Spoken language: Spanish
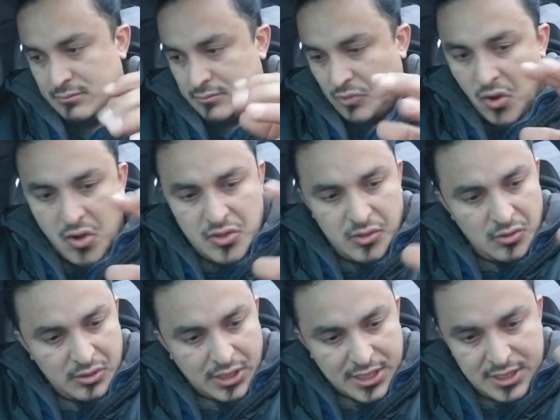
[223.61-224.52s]
Todo
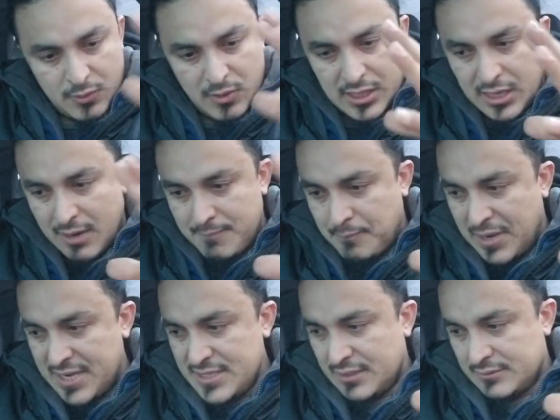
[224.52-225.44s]
lo que dijo en
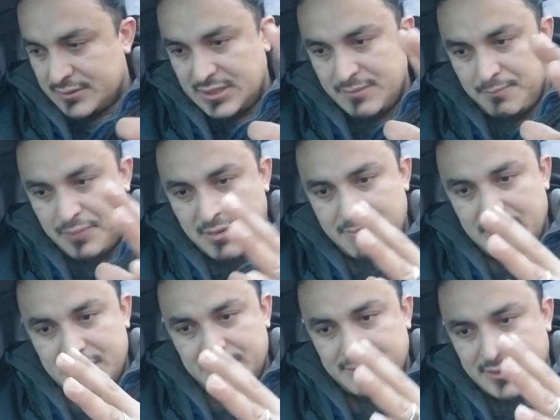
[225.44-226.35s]
campaña
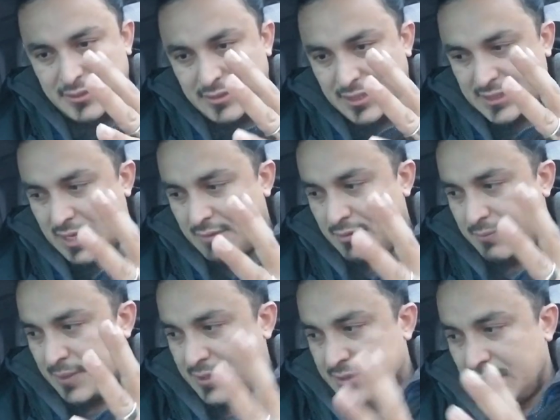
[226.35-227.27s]
simplemente andaba
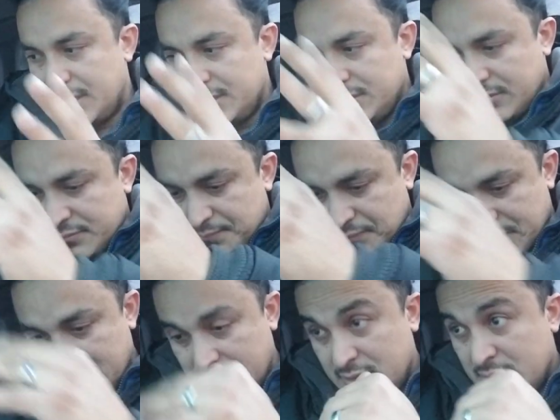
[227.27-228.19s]
ofreciendo
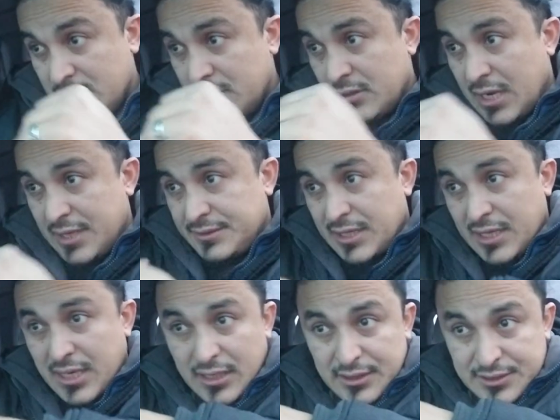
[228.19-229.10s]
hasta
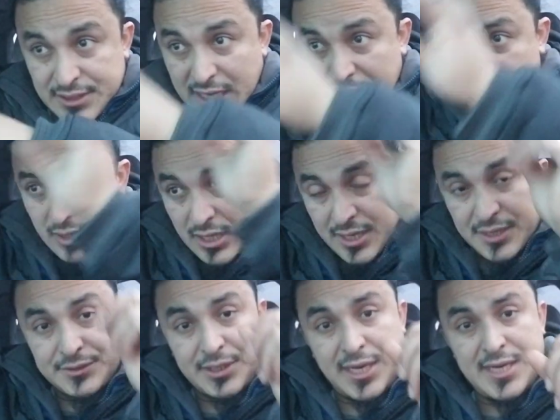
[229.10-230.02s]
el cielo y las
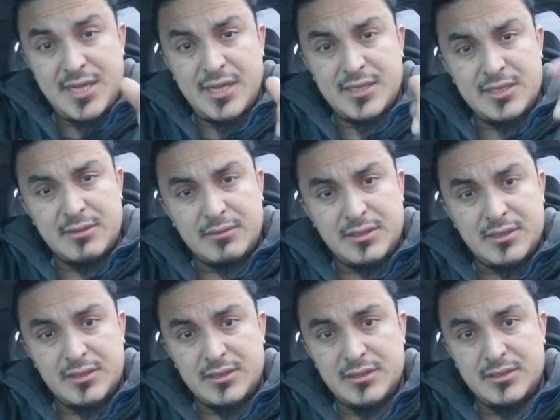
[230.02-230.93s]
estrellas y,
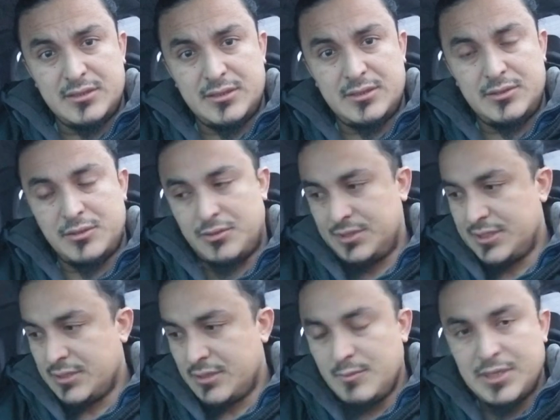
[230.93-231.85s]
y, yo no
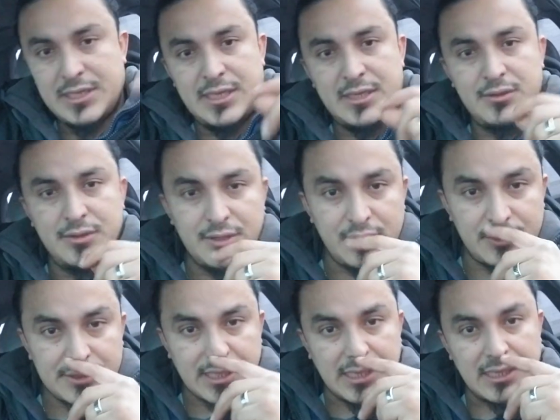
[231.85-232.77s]
sé cómo es que los
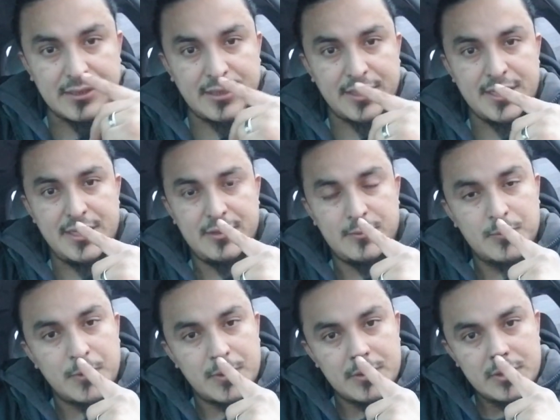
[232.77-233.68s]
idiotas le creyeron
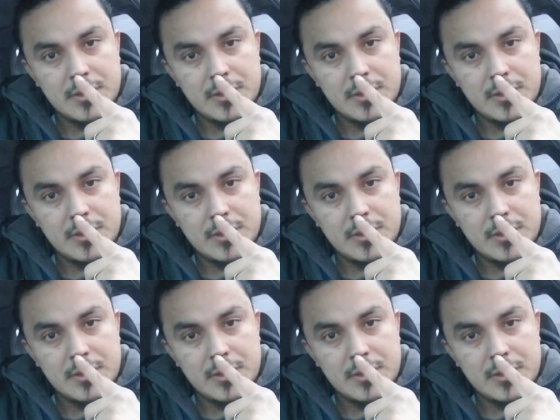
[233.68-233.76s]
pues.